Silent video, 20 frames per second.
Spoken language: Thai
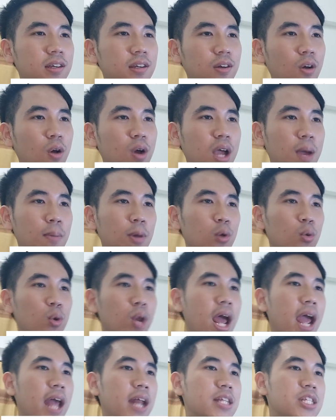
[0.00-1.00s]
ก็กลับมาดู
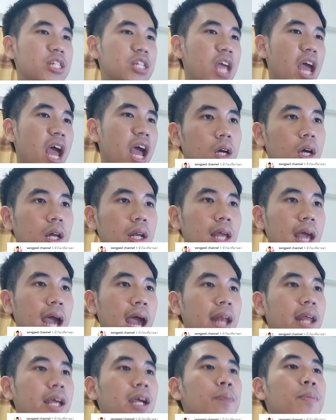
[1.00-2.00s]
ได้นะจ๊ะเนี่ยอั
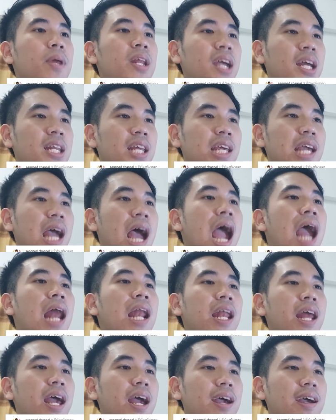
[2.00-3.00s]
นนี้ก็ผิดกติกาแล้
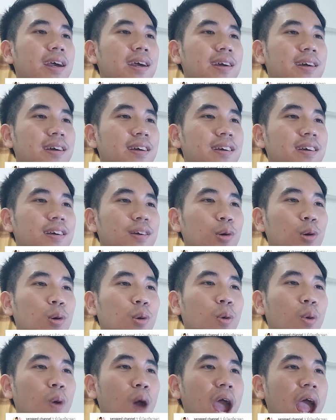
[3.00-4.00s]
วเนี่ยโอ้โห
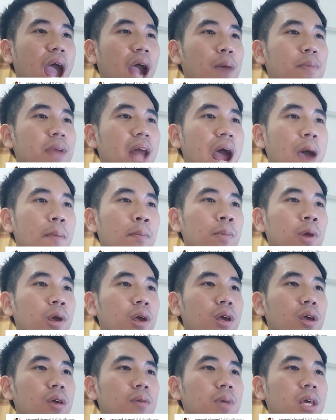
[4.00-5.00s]
ห้าคำถาม
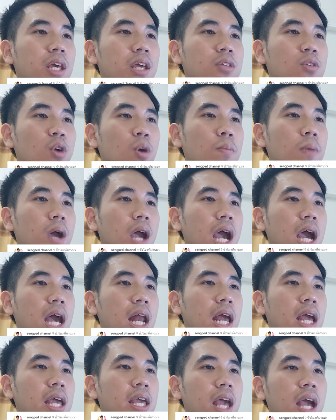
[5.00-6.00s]
พี่จบมาอะ
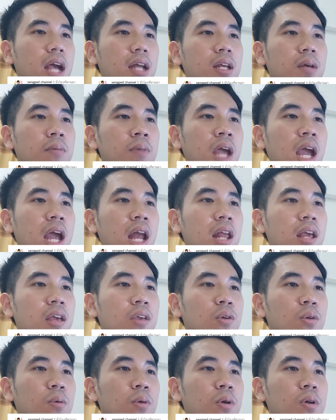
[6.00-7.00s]
ไรยังทำงานอะไรอ
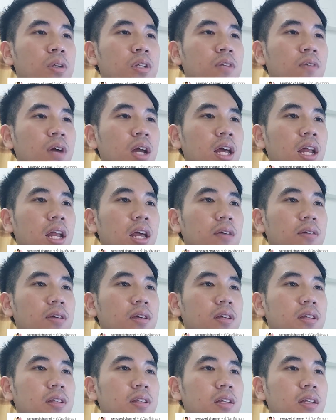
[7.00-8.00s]
ยู่เป็นคนจังหวัดอะไร
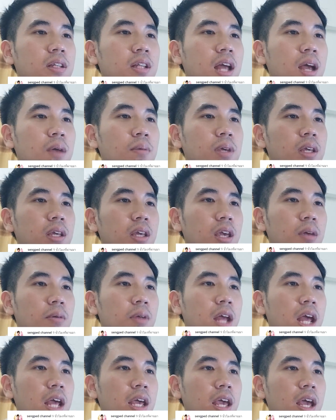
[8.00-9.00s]
พี่ติดตามมีเคไป
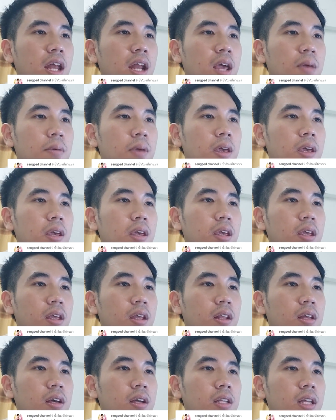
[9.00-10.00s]
นานแค่ไหนพี่คิด
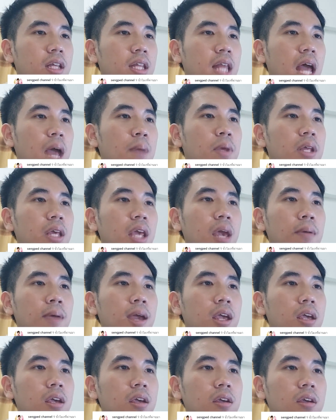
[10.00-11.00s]
เลิกติดตามมีเคไหม
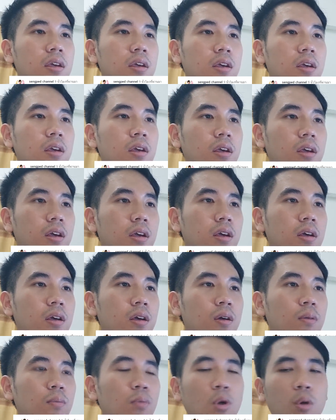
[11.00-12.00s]

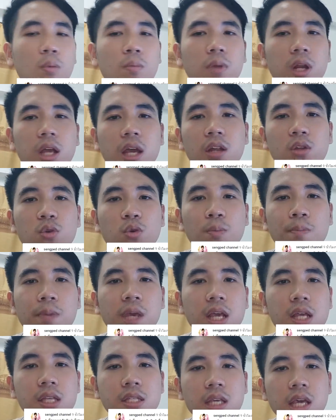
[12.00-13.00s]
ผมเรียนอยู่ปี
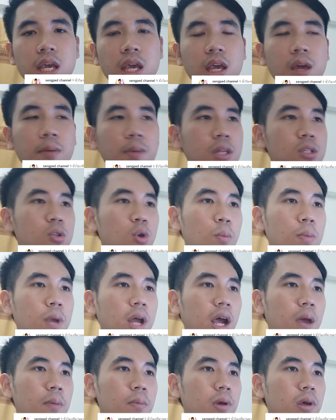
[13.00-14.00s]
4ยังไม่จบ
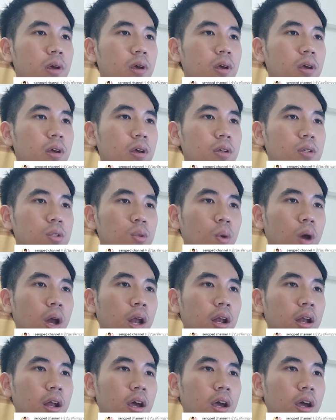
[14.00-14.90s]
นะครับส่วน